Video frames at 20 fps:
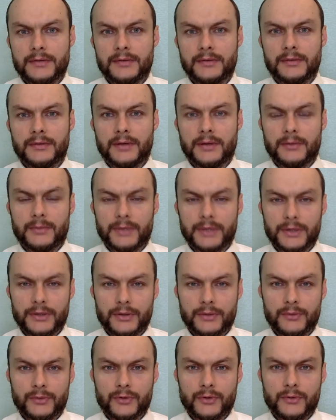э,
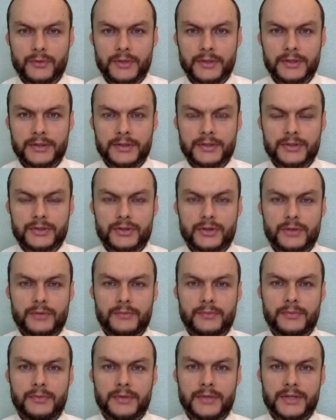подаем документы,
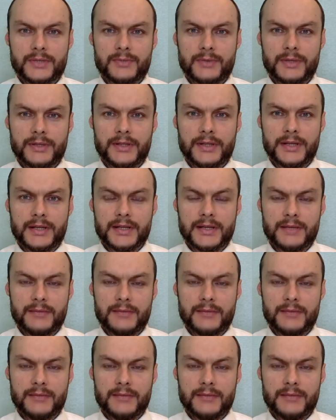ждем рассмотрения.